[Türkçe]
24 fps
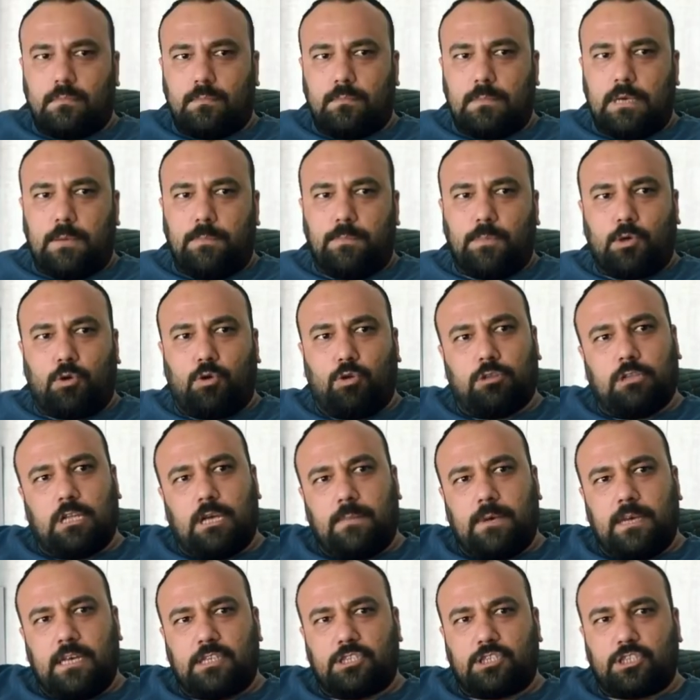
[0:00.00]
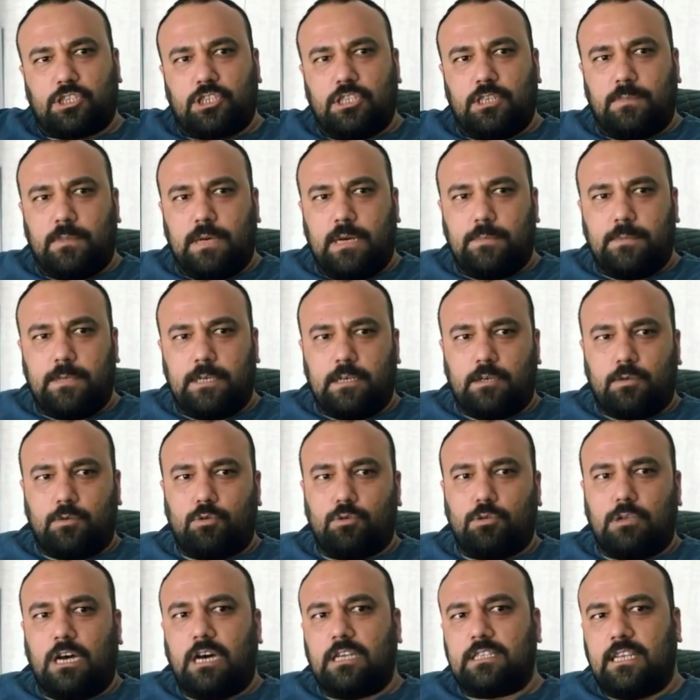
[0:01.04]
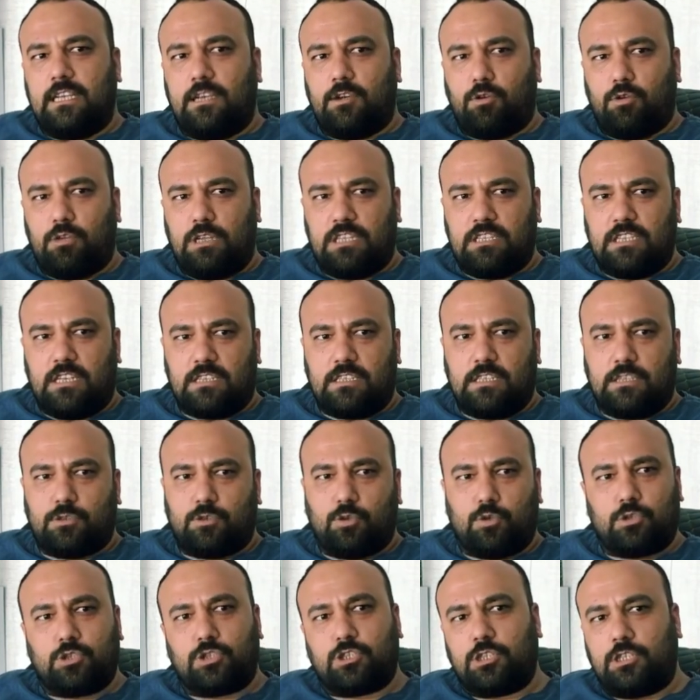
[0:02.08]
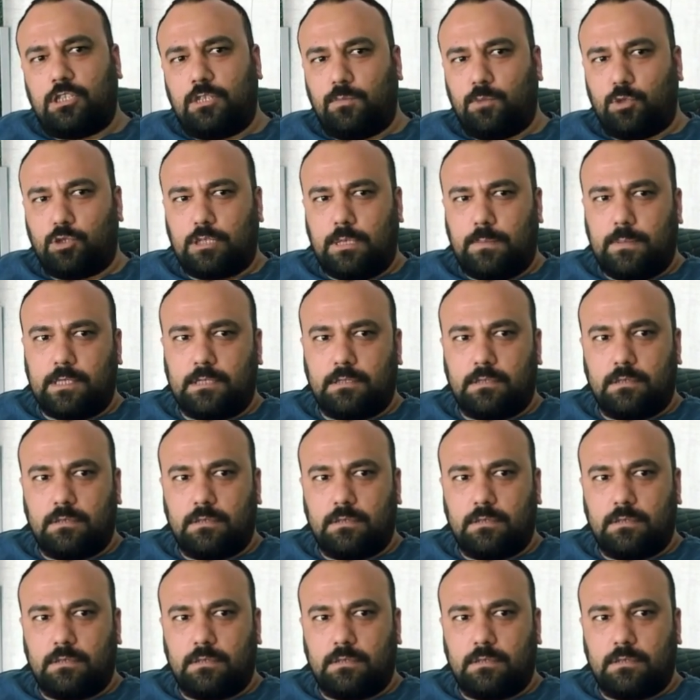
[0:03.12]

Ben bir kullamaya çıkayım abi. Kulağa deli kullanlardan soruşturayım o zaman.